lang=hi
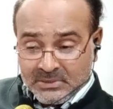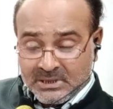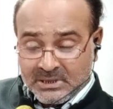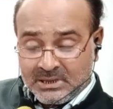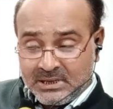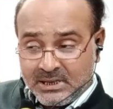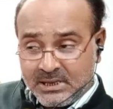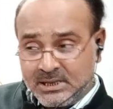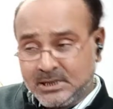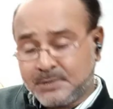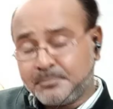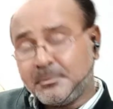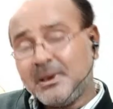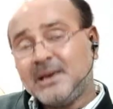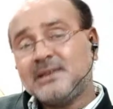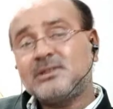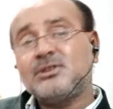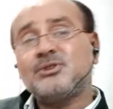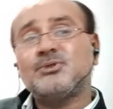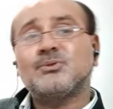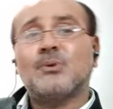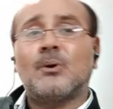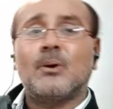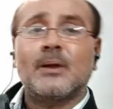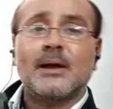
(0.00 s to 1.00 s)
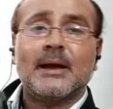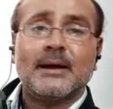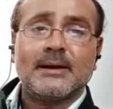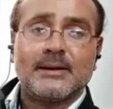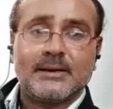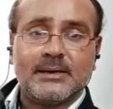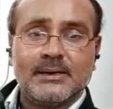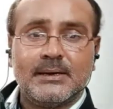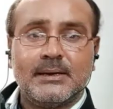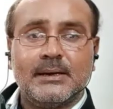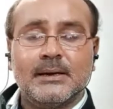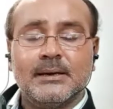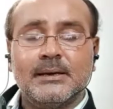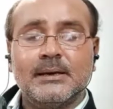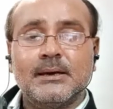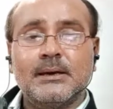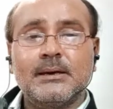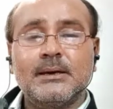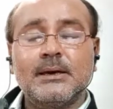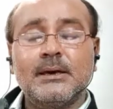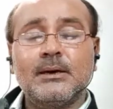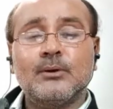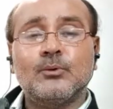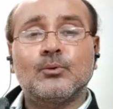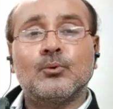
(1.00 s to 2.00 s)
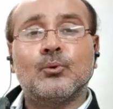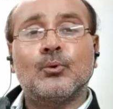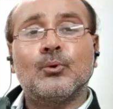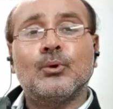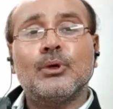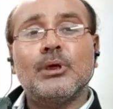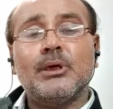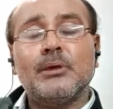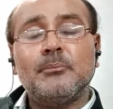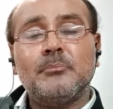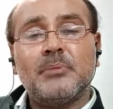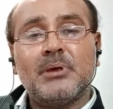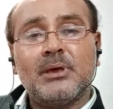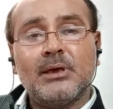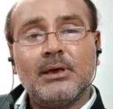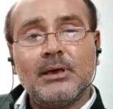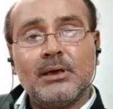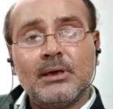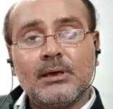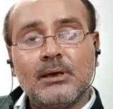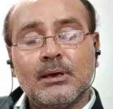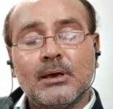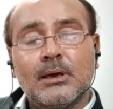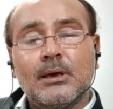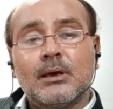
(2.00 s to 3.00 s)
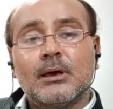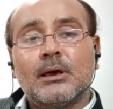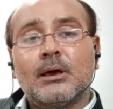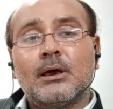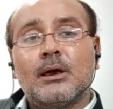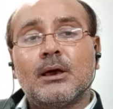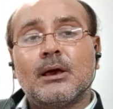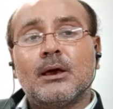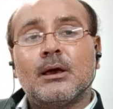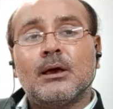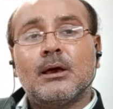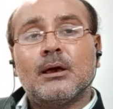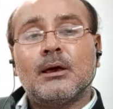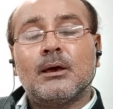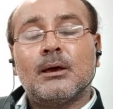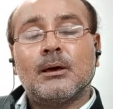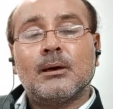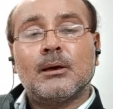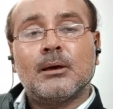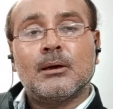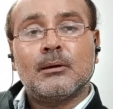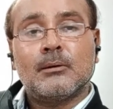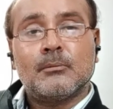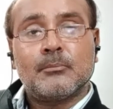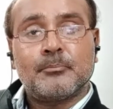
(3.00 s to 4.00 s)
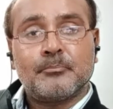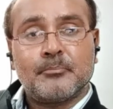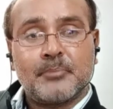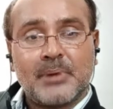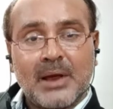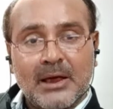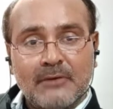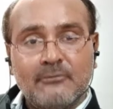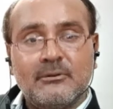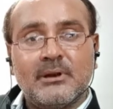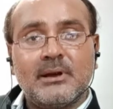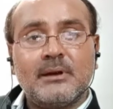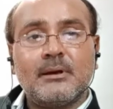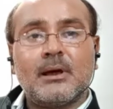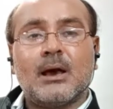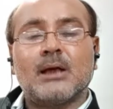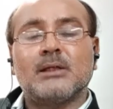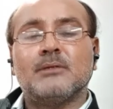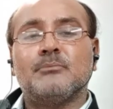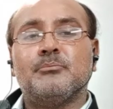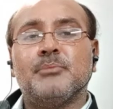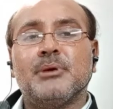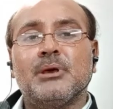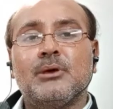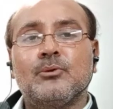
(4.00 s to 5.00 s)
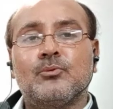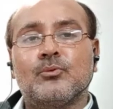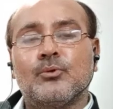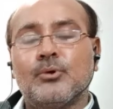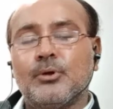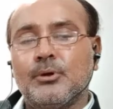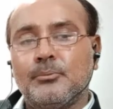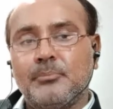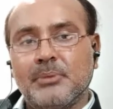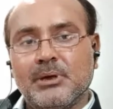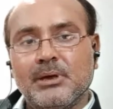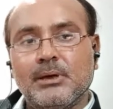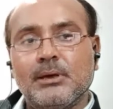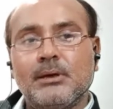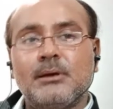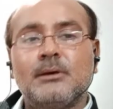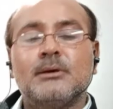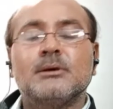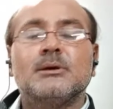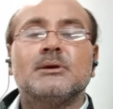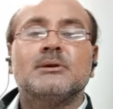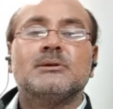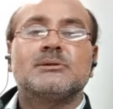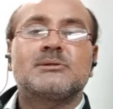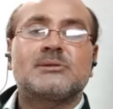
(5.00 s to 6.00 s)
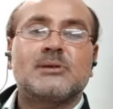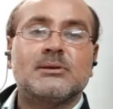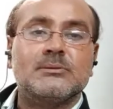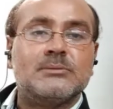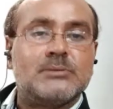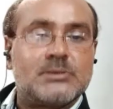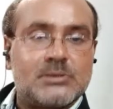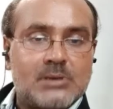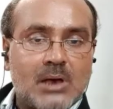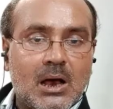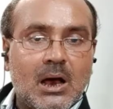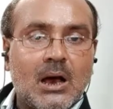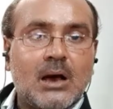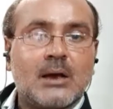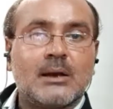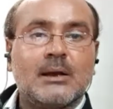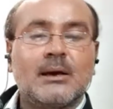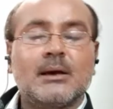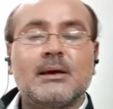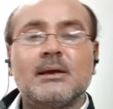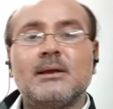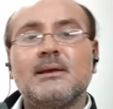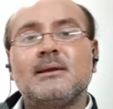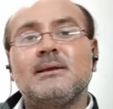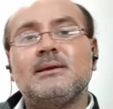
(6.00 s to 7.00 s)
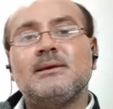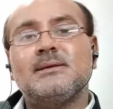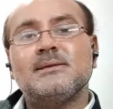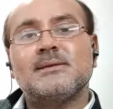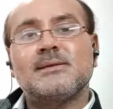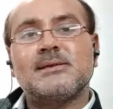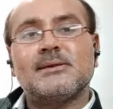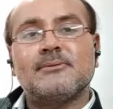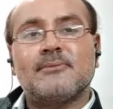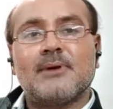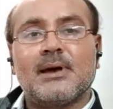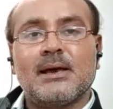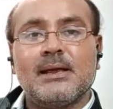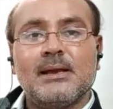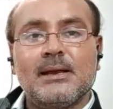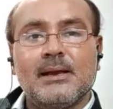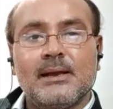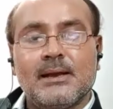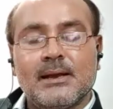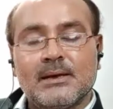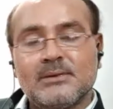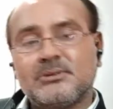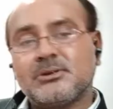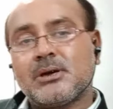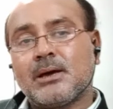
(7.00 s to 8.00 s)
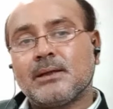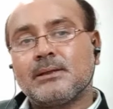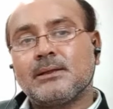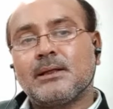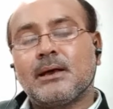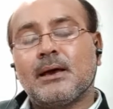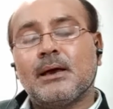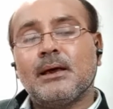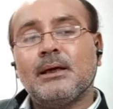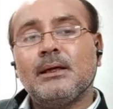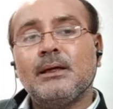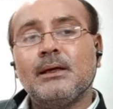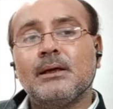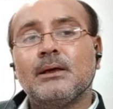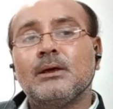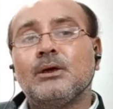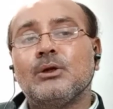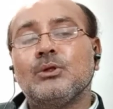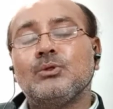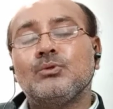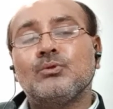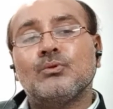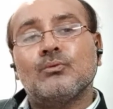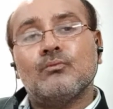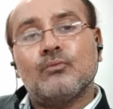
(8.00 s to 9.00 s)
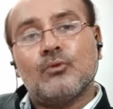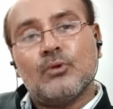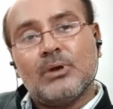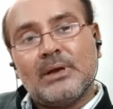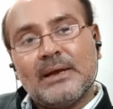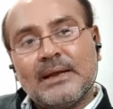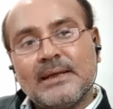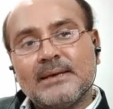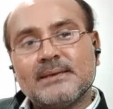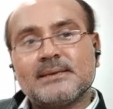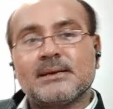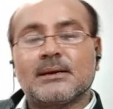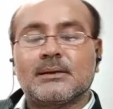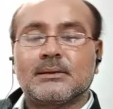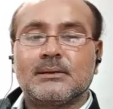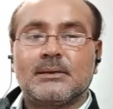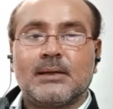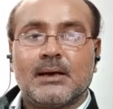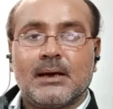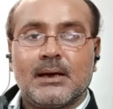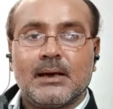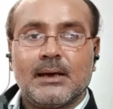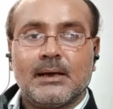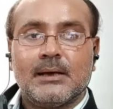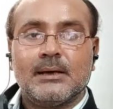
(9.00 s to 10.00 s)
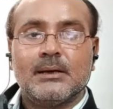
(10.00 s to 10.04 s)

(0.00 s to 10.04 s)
इसमें एक चीज़ और ऐड की गई है कि कोई भी प्राइवेट आदमी कोई भी संस्थान अगर इनकी सेवाएं लेना चाहता है तो वो ले सकता है